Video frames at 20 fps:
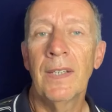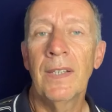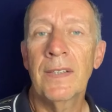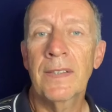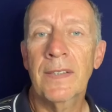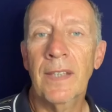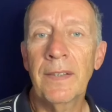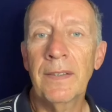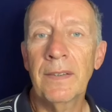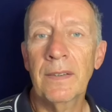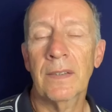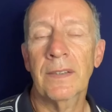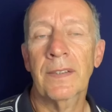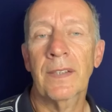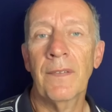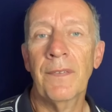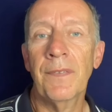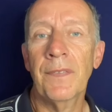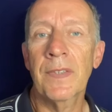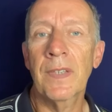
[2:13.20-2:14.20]
dann
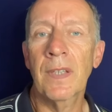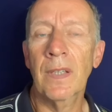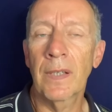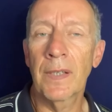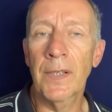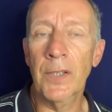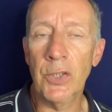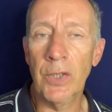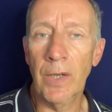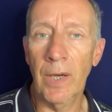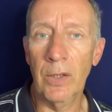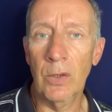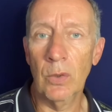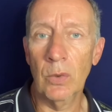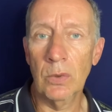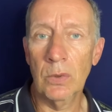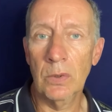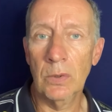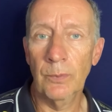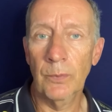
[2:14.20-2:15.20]
treffen Sie Ihre
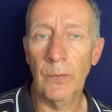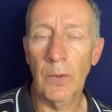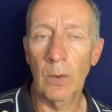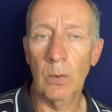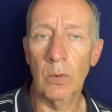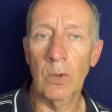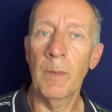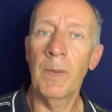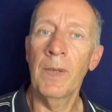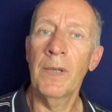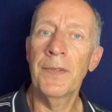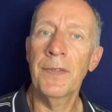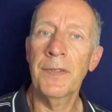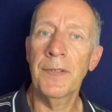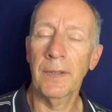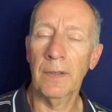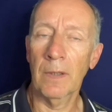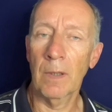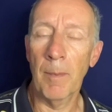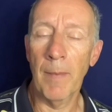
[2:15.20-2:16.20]
Entscheidung oder bilden sich
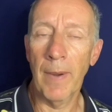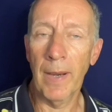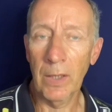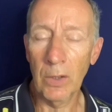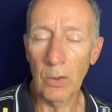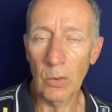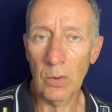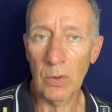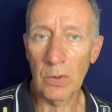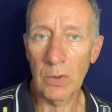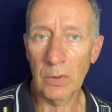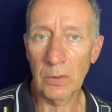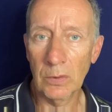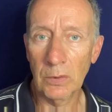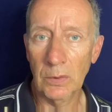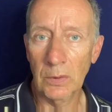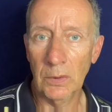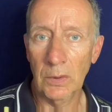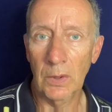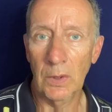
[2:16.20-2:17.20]
Ihre Meinung,
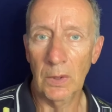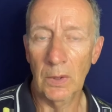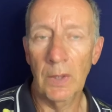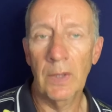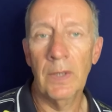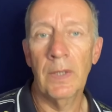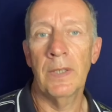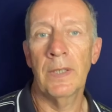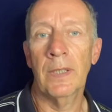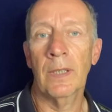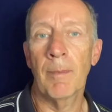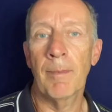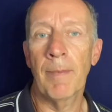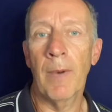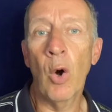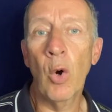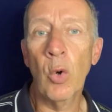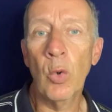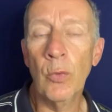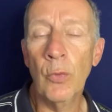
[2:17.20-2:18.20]
Ihrem
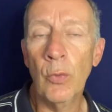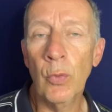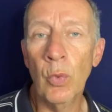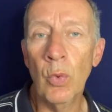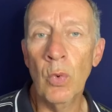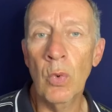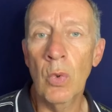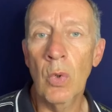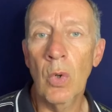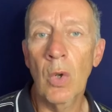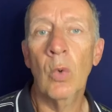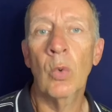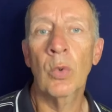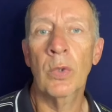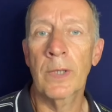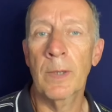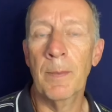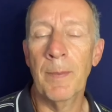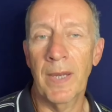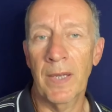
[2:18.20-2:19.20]
Bauchgefühl
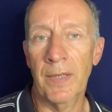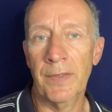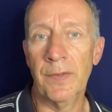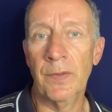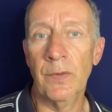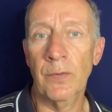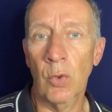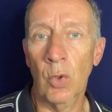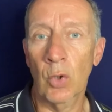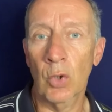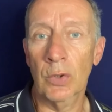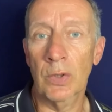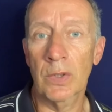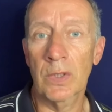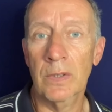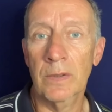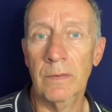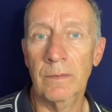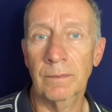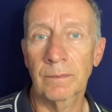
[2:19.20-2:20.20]
oder dem Herzen folgend.